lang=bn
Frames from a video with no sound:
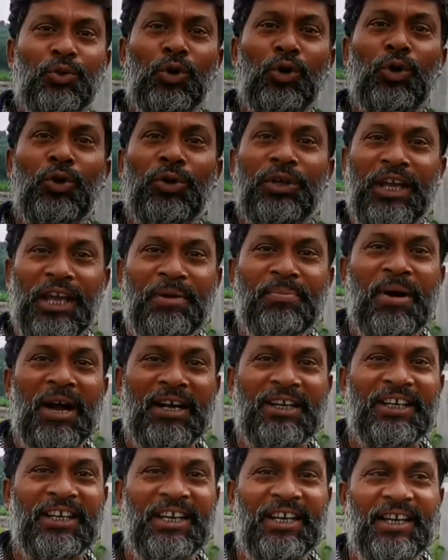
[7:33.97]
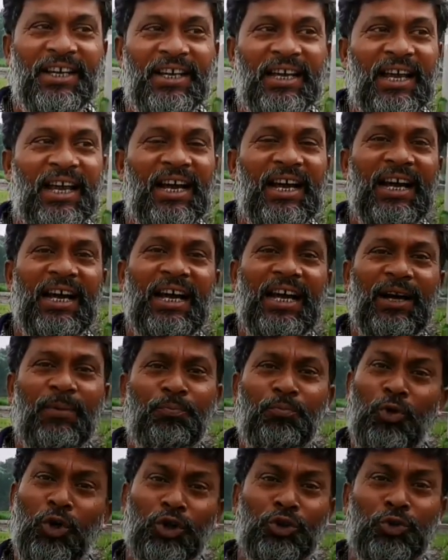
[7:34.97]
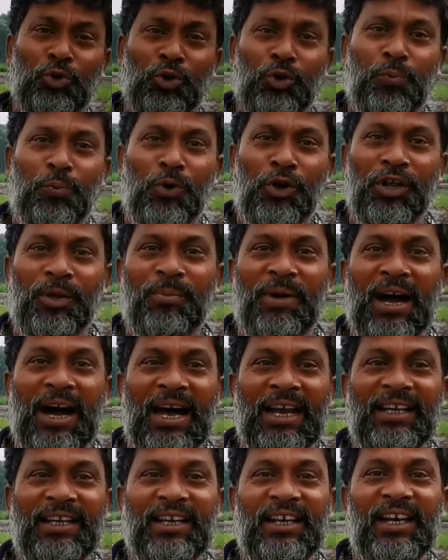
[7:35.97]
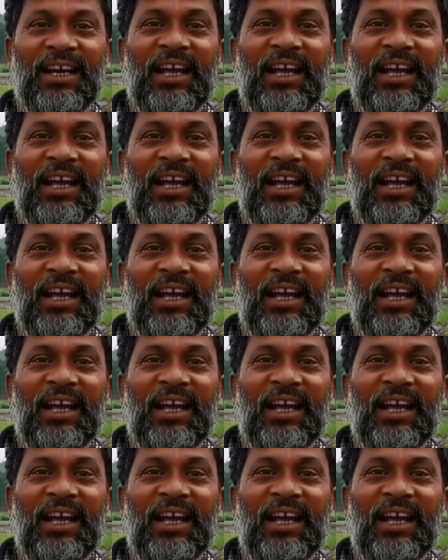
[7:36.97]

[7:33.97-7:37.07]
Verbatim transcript: তো এই মাঠে প্রচুর পরিমাণ